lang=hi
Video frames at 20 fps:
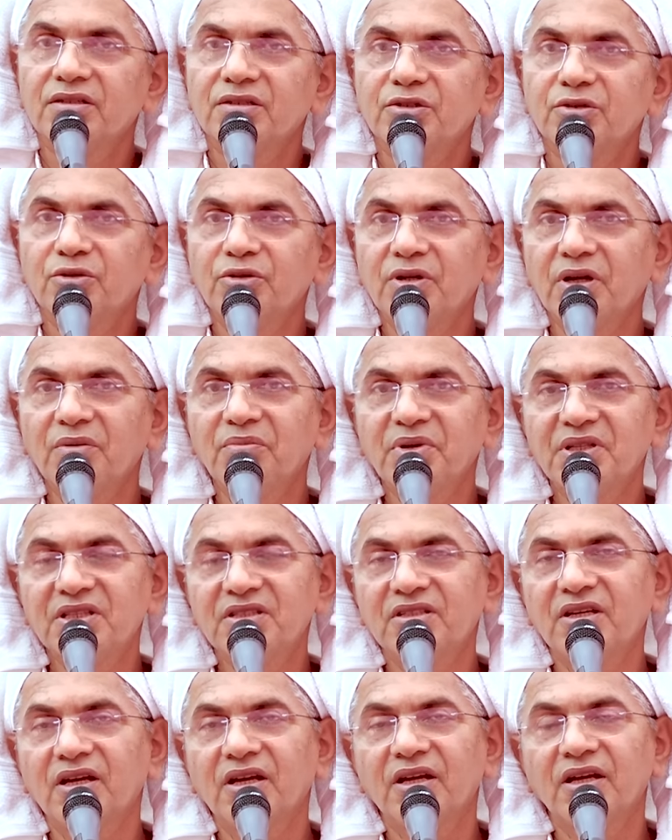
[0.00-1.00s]
छोटा
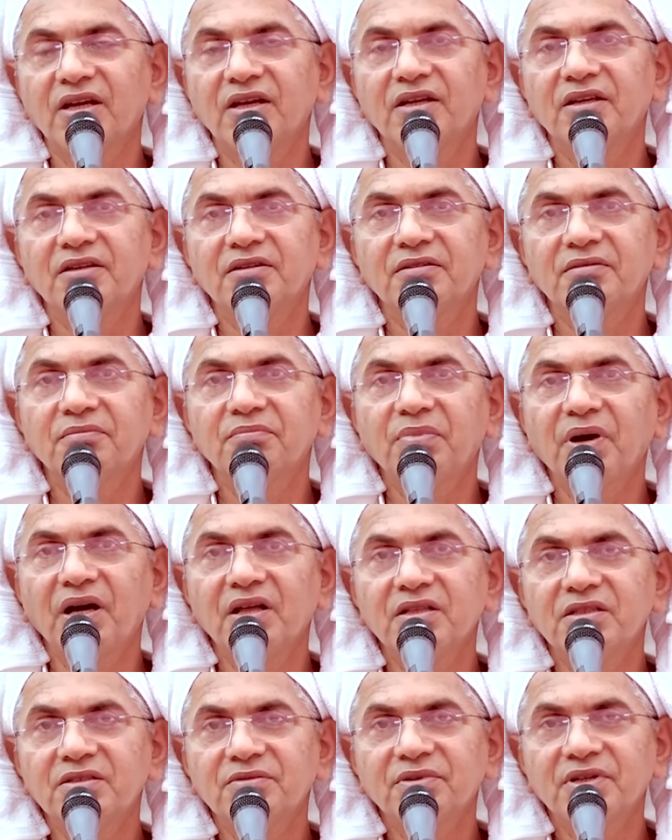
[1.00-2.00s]
बच्चा है
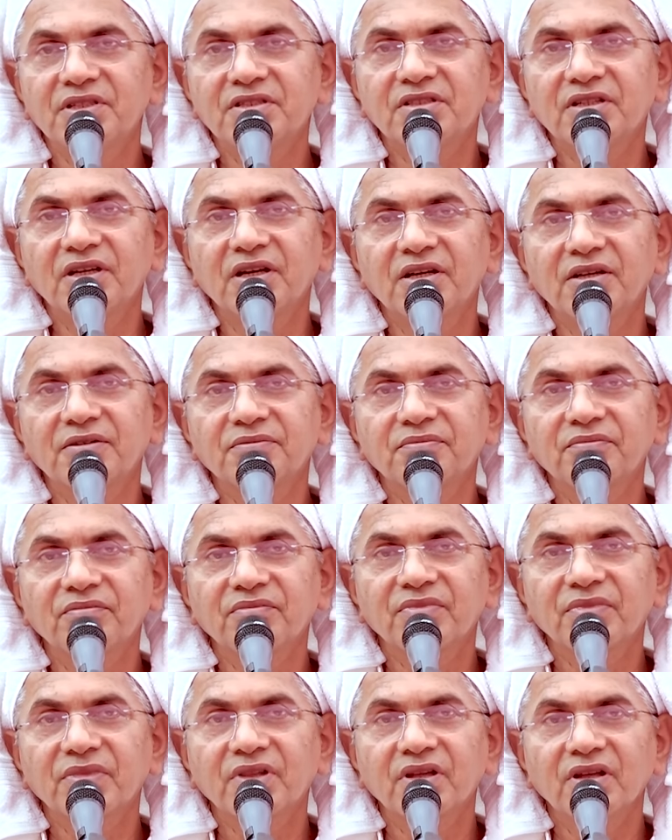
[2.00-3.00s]
पांच वर्ष का
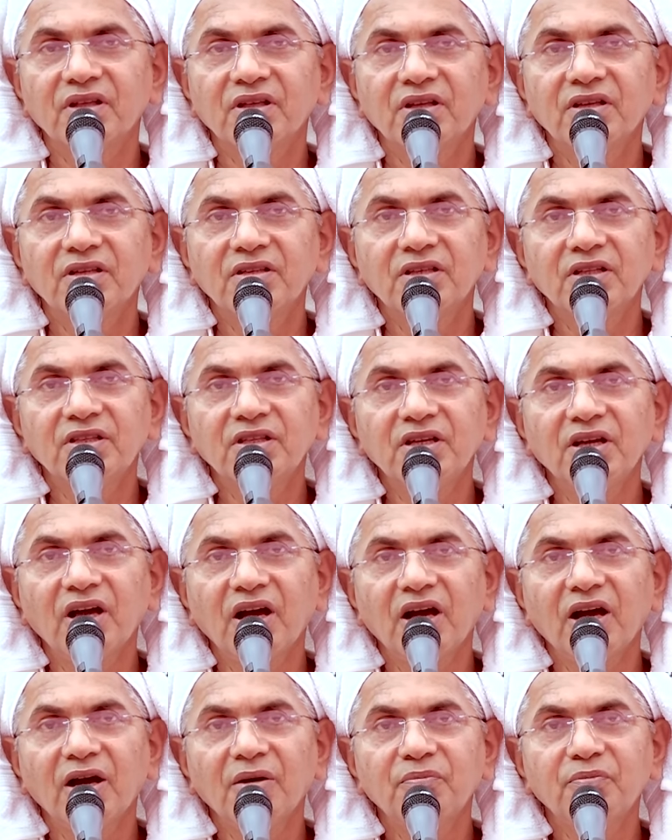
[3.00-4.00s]
यदि
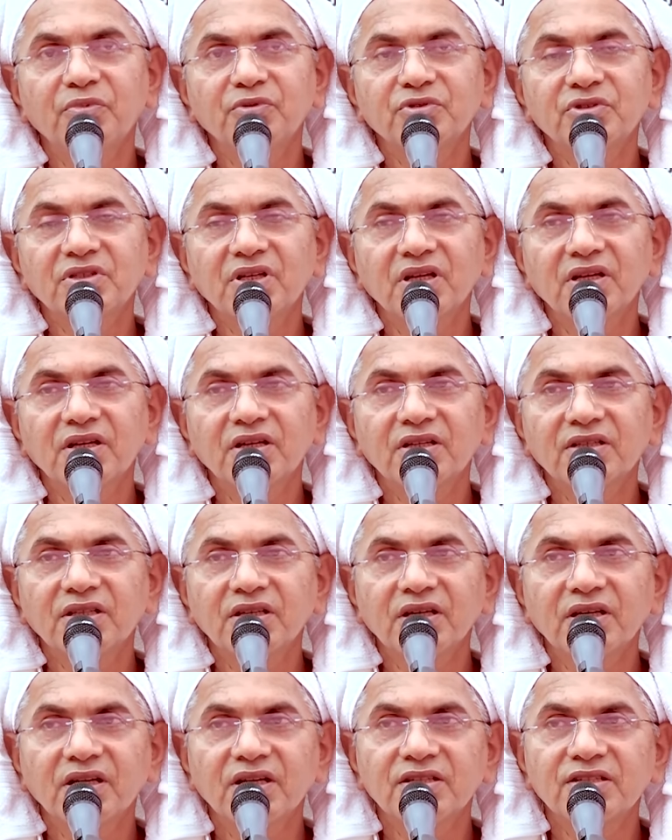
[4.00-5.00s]
आप उसके
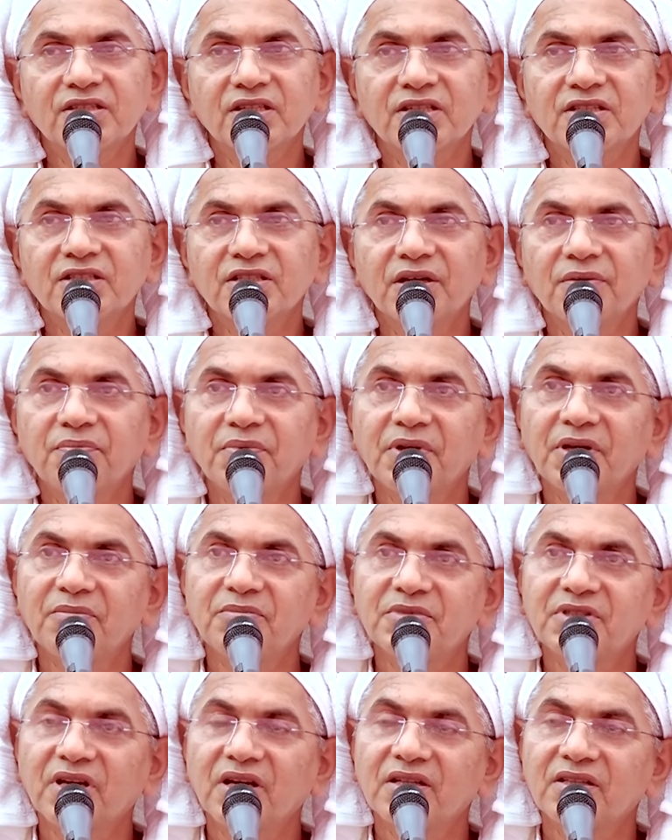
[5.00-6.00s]
हृदय का सच्चा प्रेम
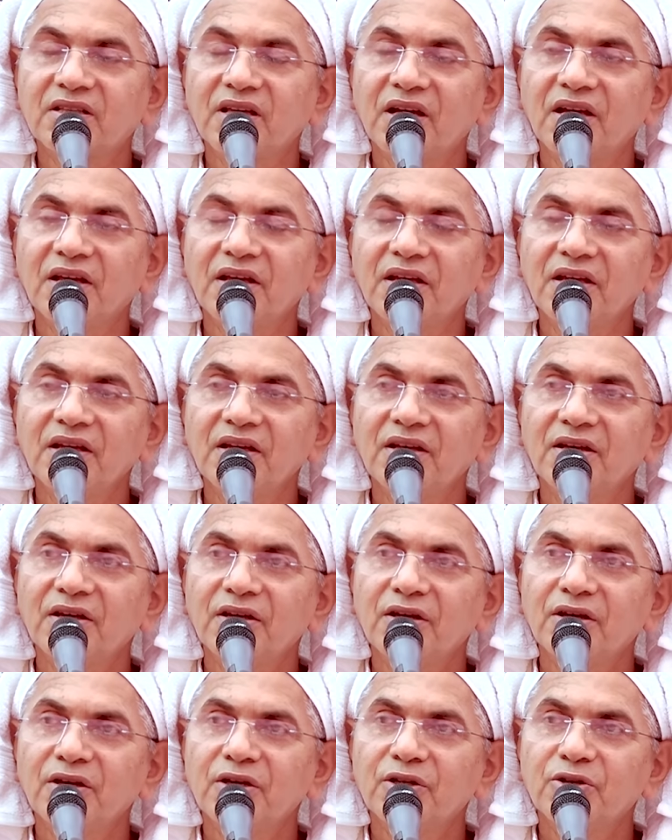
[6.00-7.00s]
चाहता है
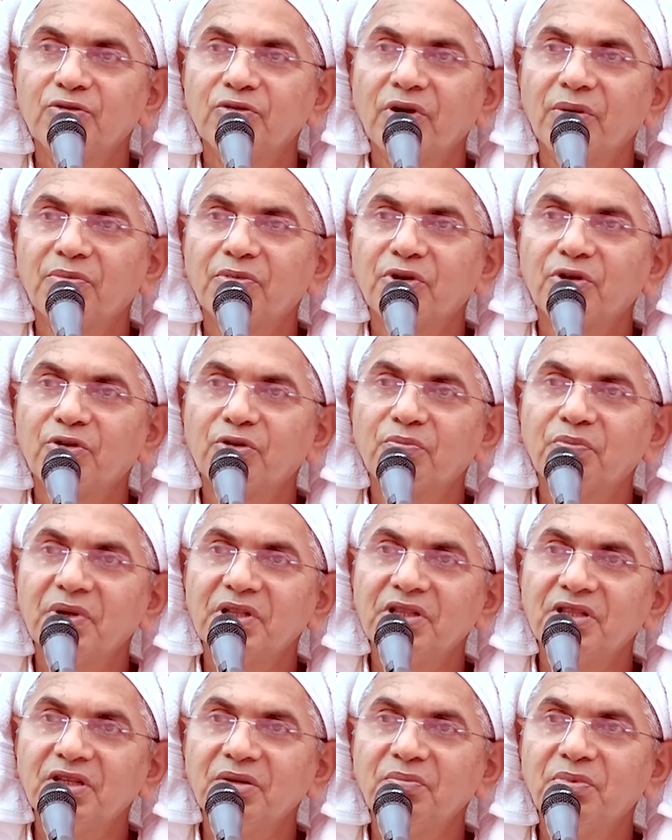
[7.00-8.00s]
तो आप
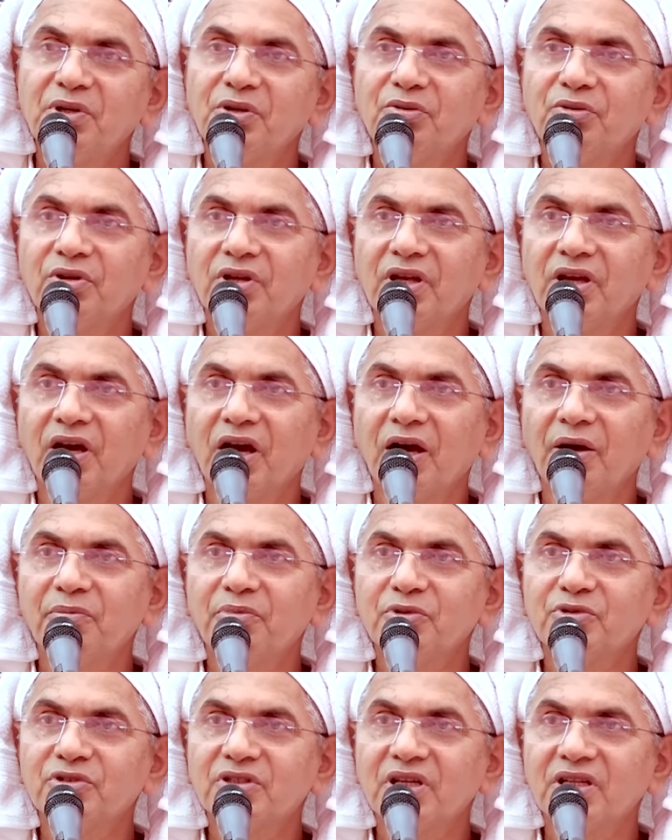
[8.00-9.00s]
करोड़पति भी होंगे आप
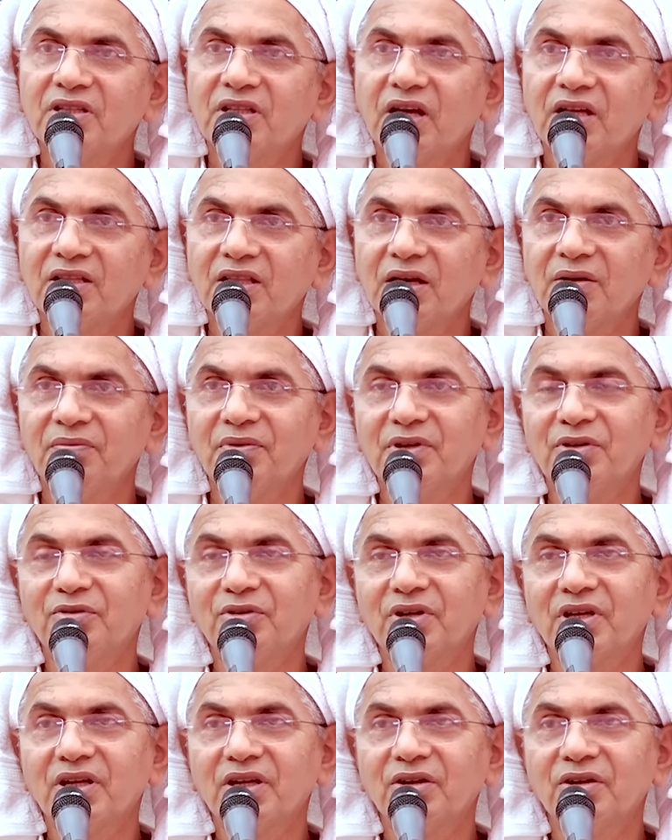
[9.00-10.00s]
उसके दादा भी
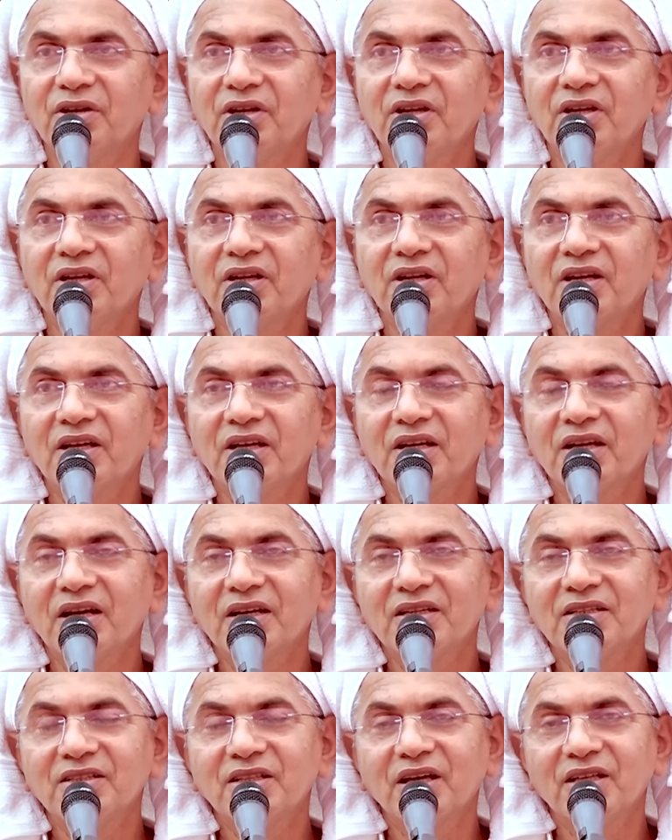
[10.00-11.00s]
होंगे कहेगा
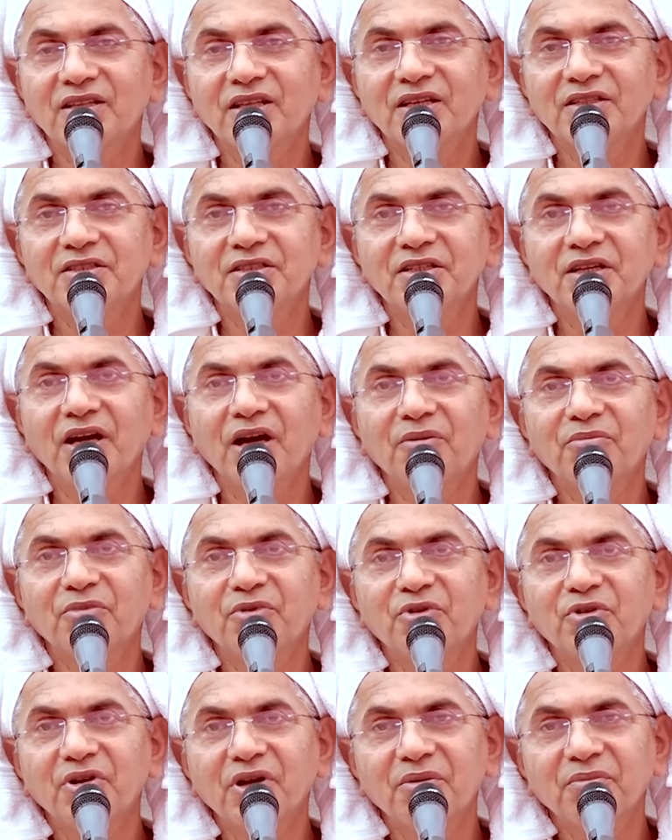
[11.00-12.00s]
कि दादाजी आप
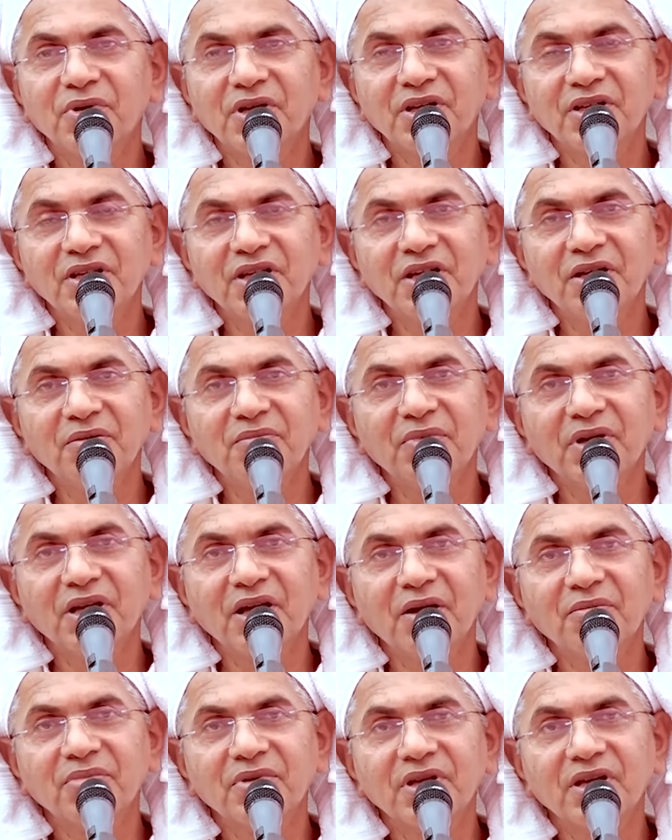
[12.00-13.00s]
घोड़ा बनिए मैं
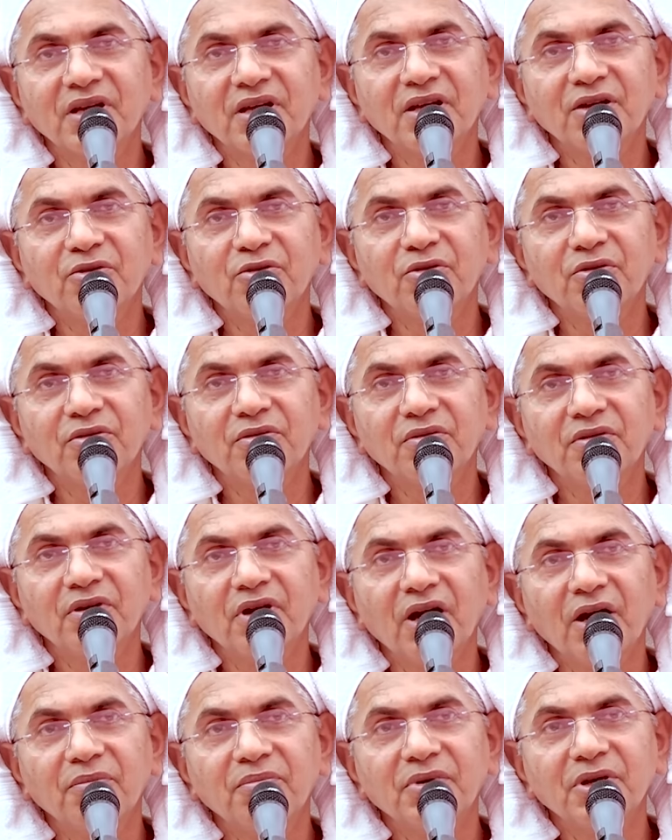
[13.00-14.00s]
आपके
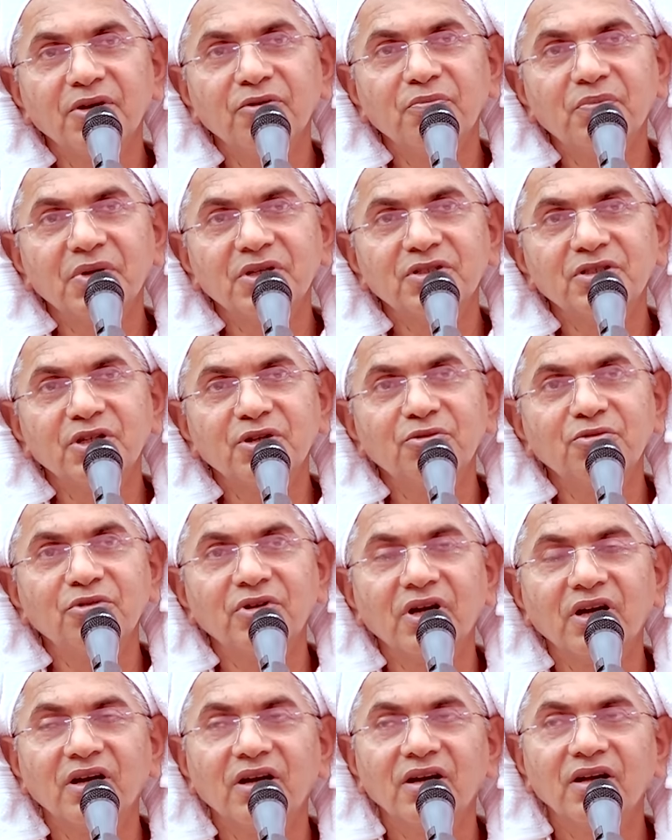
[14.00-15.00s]
आपके ऊपर
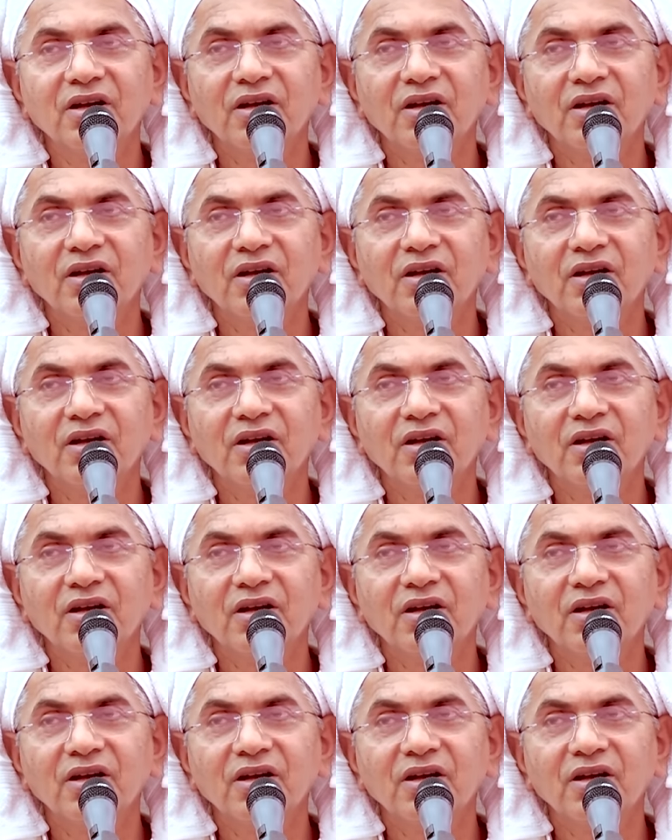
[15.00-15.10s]
चढ़ूंगा